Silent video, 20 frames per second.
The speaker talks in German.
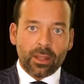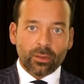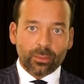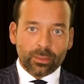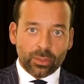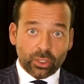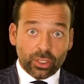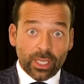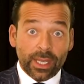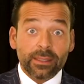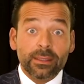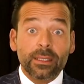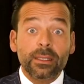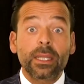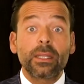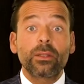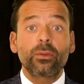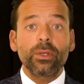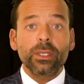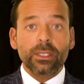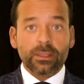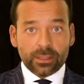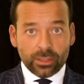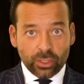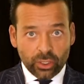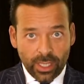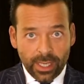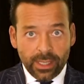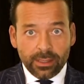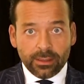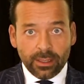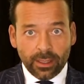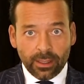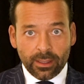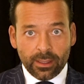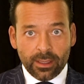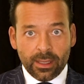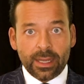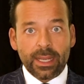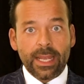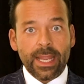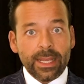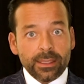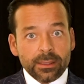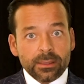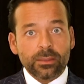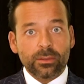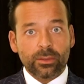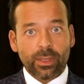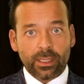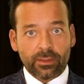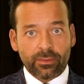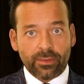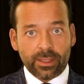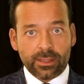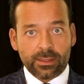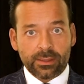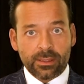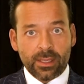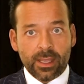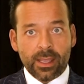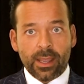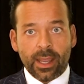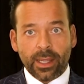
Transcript: Du musst scheitern, denn durch das Scheitern lernst du etwas,